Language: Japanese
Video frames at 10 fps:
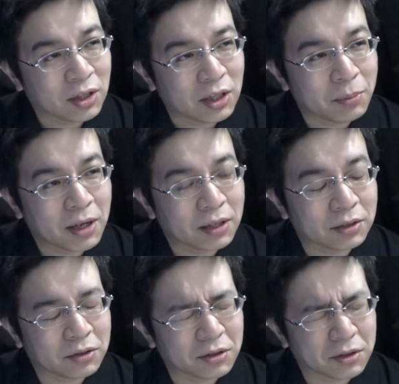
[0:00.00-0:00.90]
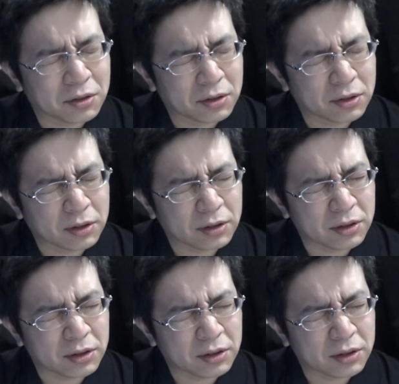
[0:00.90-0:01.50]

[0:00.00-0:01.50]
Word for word: 今の